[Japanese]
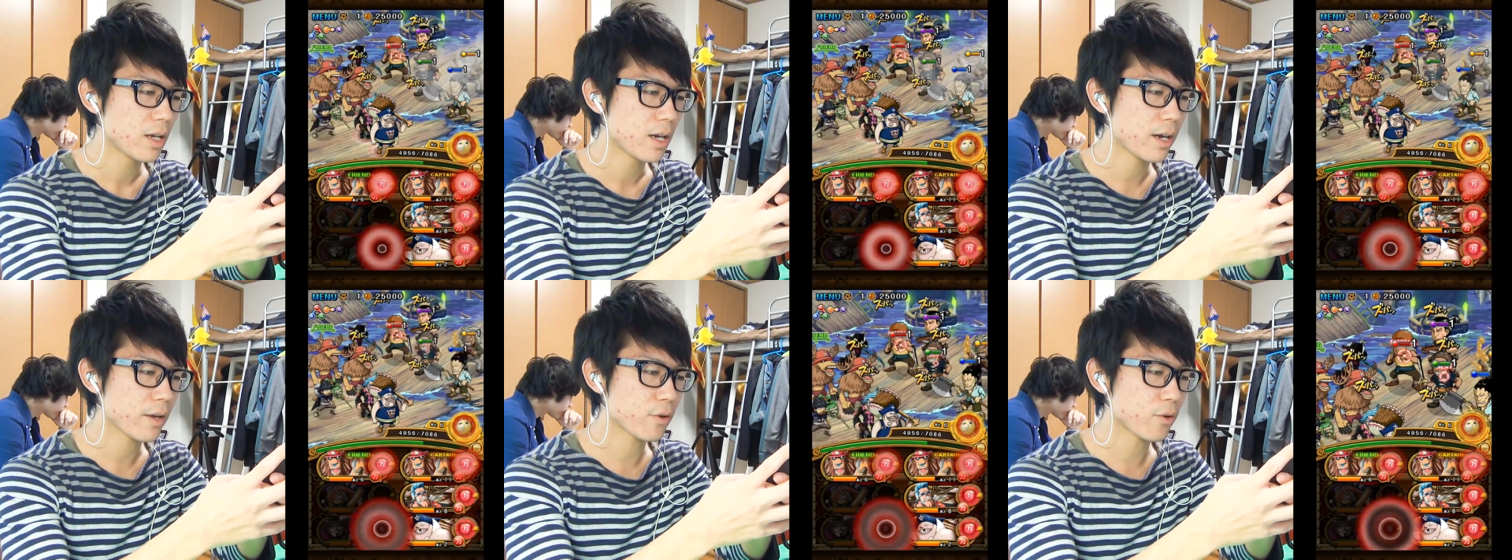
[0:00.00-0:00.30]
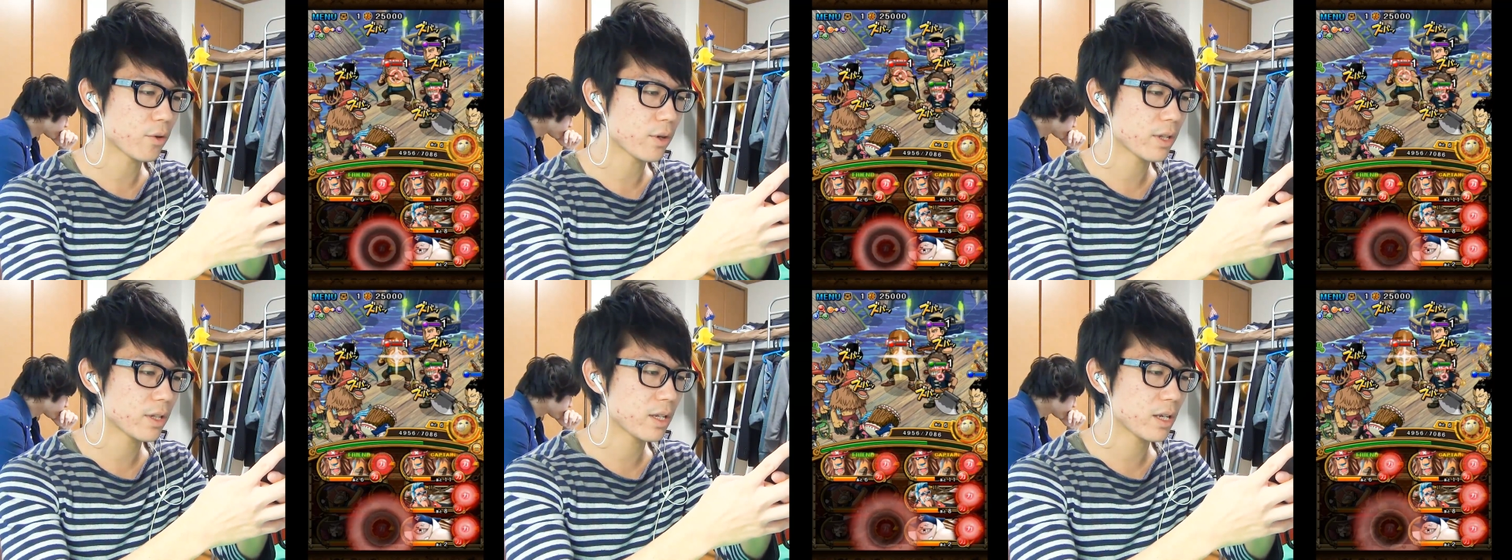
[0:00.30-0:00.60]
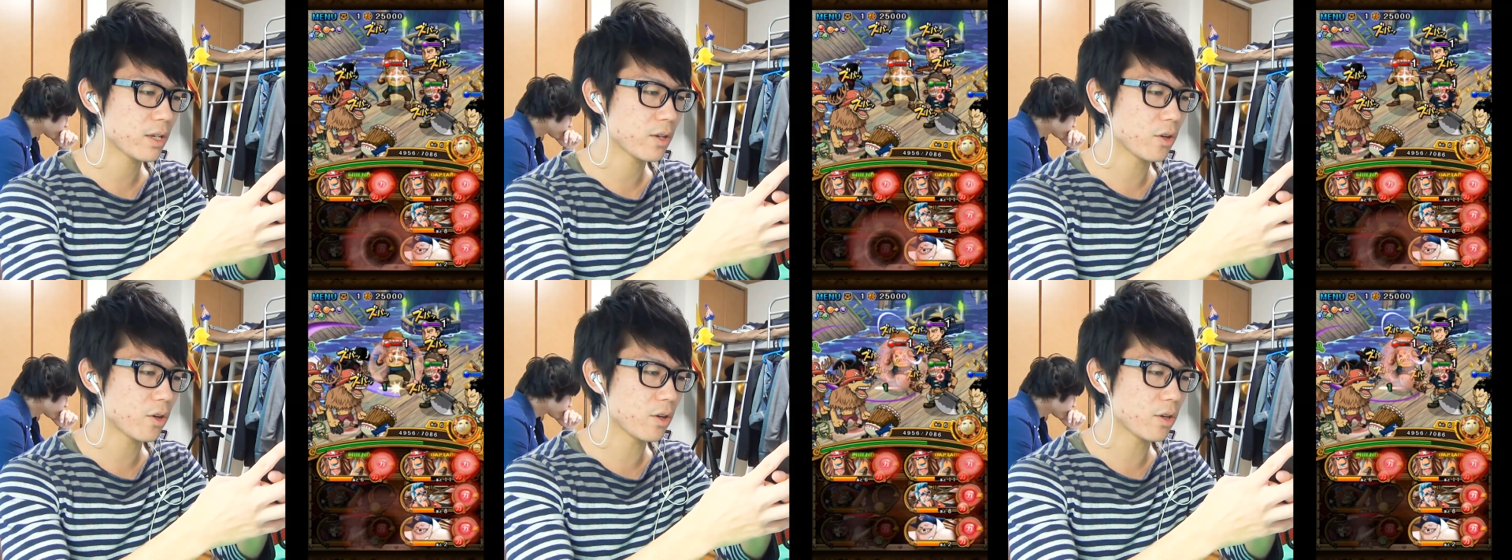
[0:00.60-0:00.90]
はいこれ
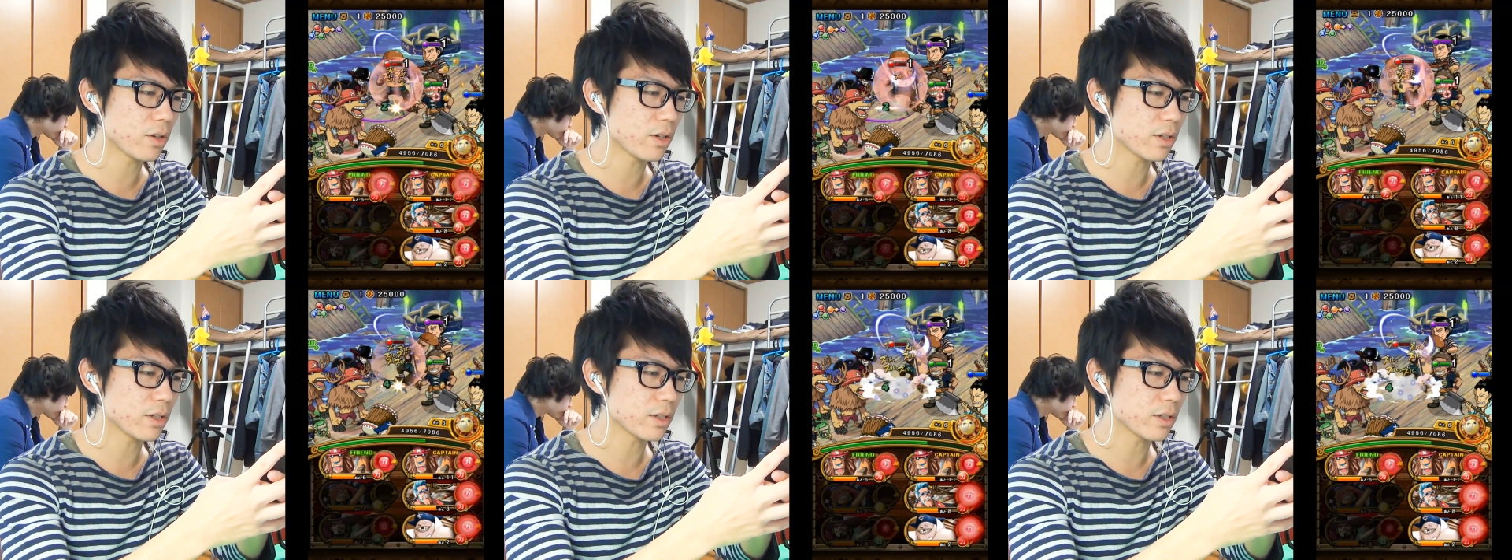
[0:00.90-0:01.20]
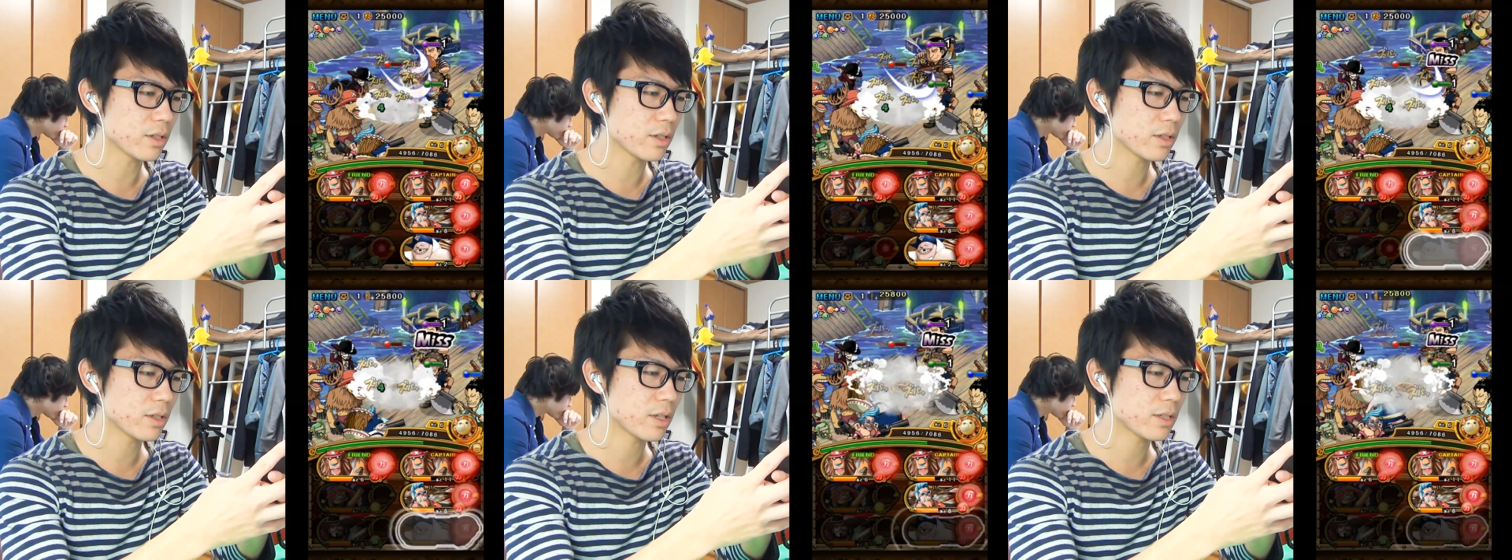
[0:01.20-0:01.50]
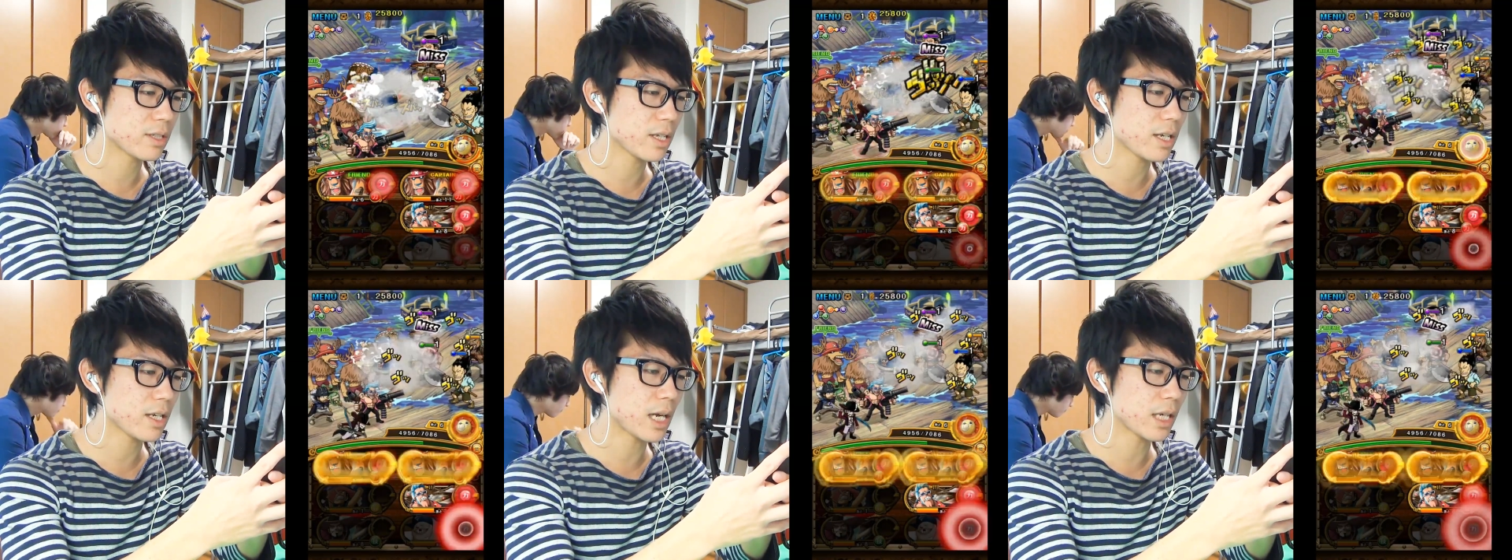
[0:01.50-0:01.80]
で4で
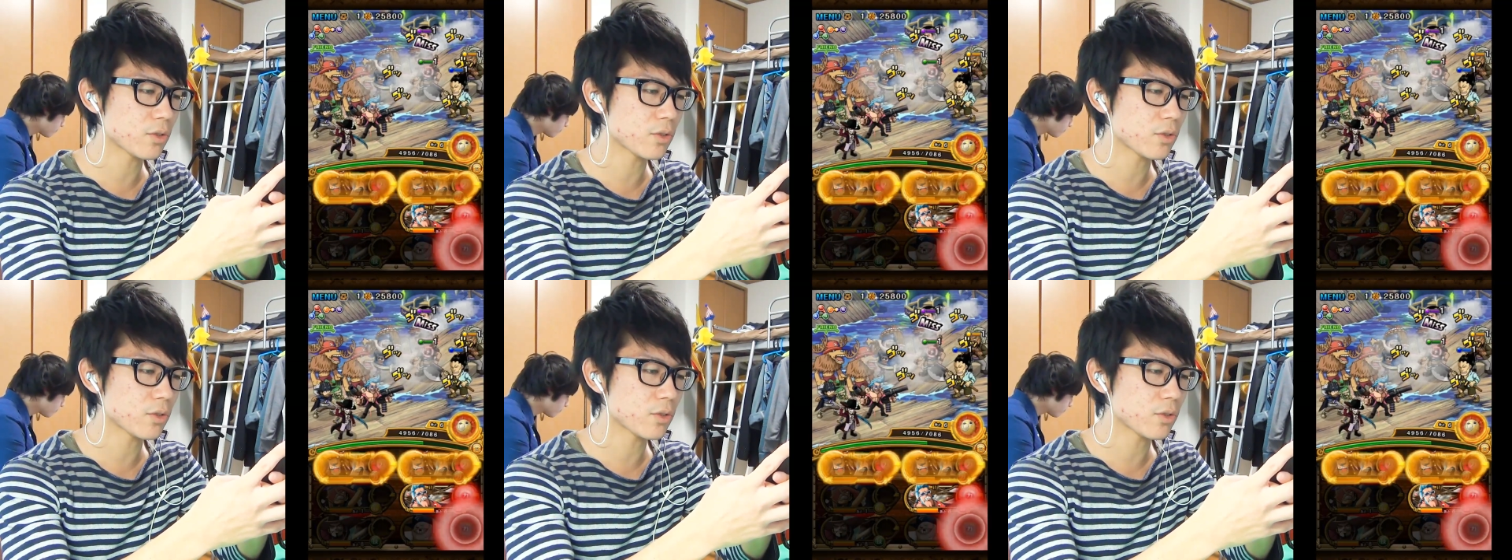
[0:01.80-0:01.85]
全